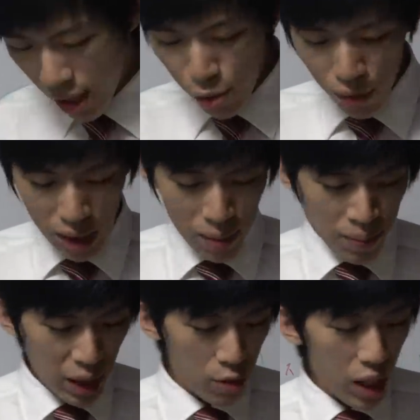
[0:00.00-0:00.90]
であとは
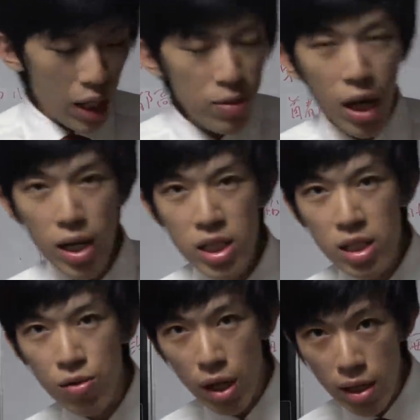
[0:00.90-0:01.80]
あのライブ配
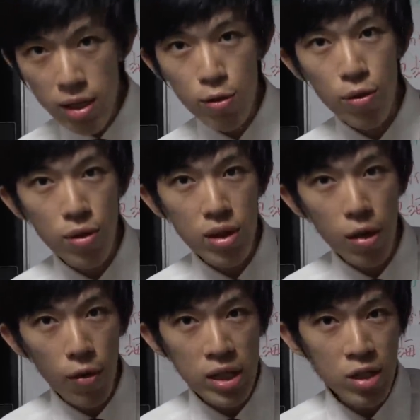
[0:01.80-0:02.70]
信のねいいところって
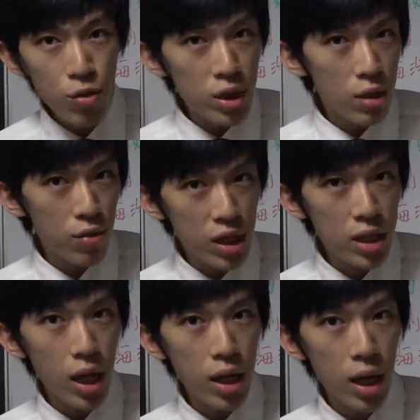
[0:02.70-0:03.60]
いうのは視聴者との一
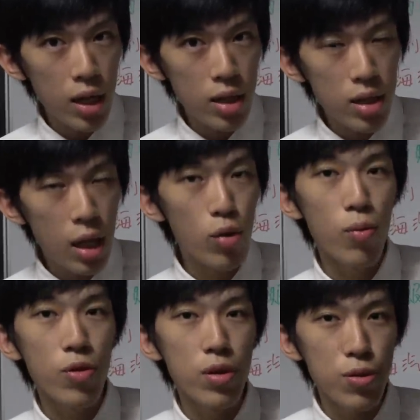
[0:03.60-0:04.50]
体感だと
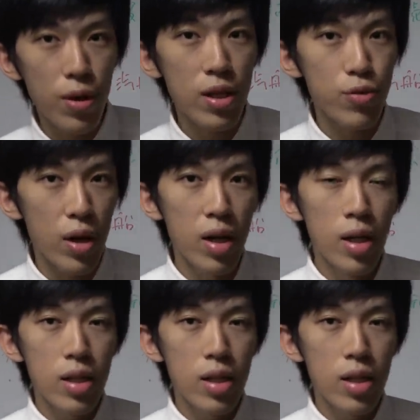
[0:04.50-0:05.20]
思うんですよ私は